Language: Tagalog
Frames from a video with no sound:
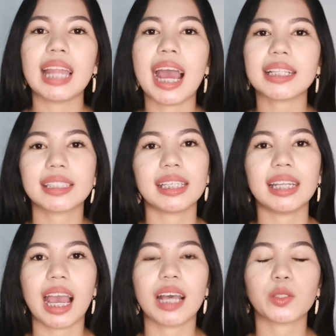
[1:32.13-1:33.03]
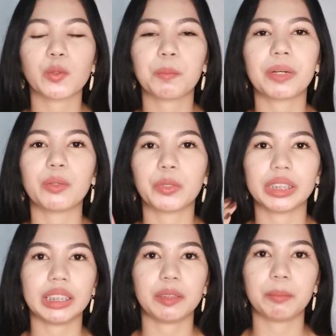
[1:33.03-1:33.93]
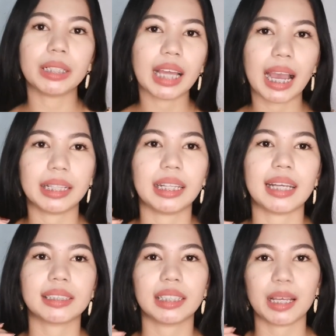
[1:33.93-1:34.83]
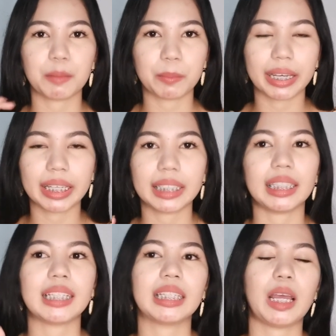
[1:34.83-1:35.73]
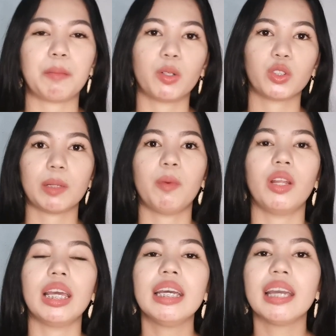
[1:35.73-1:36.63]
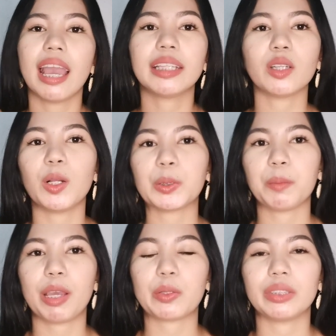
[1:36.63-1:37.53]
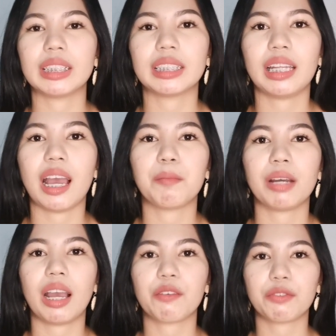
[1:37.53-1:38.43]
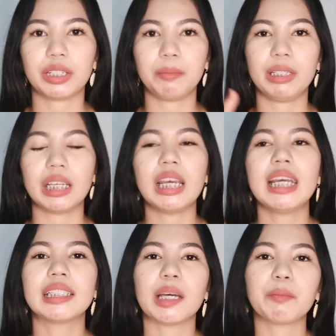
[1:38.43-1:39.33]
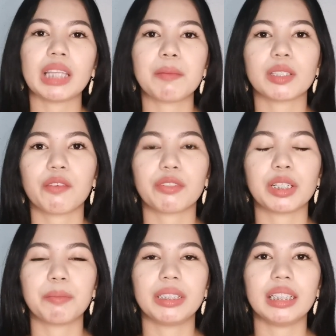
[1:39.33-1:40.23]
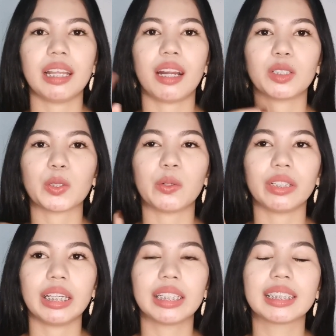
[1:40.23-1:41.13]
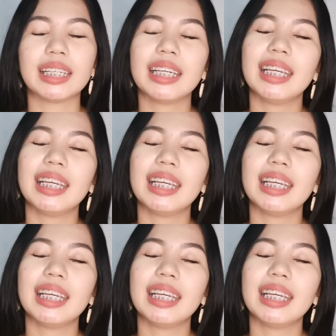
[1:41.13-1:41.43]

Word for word: Lahat sila super worth it bilhan. Lahat sila mabait, lahat sila approachable. And also meron din silang mga freebie. Sometimes ang freebie nila are chocolate.